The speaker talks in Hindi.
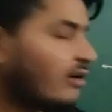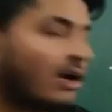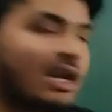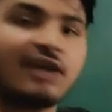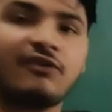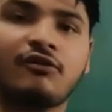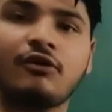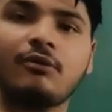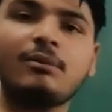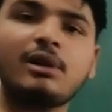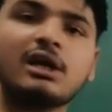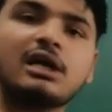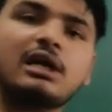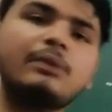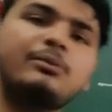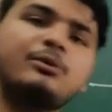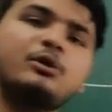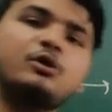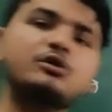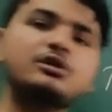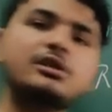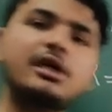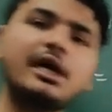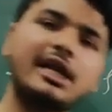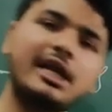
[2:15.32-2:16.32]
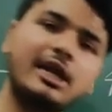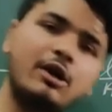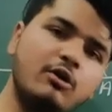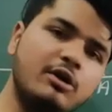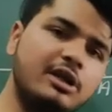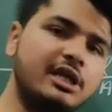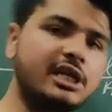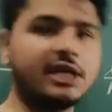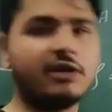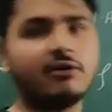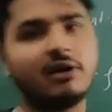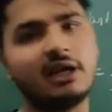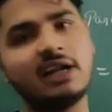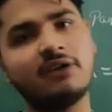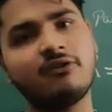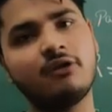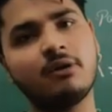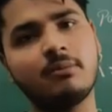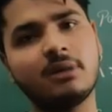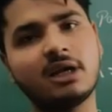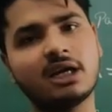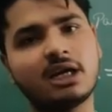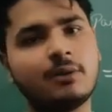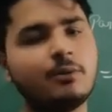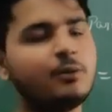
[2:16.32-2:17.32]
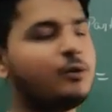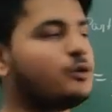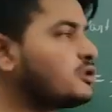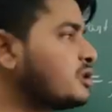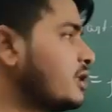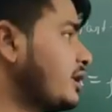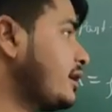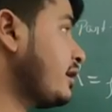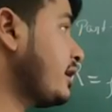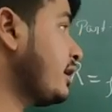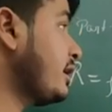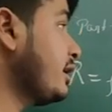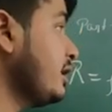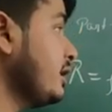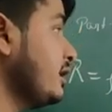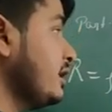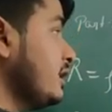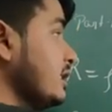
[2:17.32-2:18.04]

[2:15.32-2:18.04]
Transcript: वाला फॉर्मूला कब यूज करेंगे और ये वाला फॉर्मूला कब यूज करेंगे